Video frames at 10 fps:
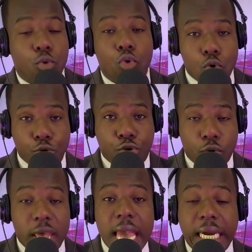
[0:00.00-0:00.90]
que Dieu
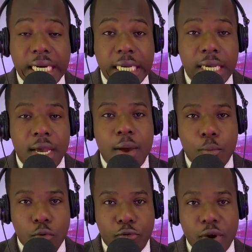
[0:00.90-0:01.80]
écrit
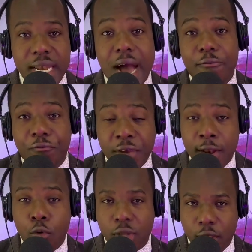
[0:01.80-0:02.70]
pour vous voir dans la ville
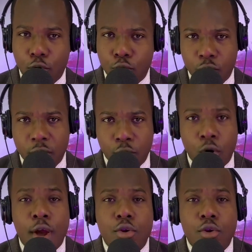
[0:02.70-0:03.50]
côté que nous sommes.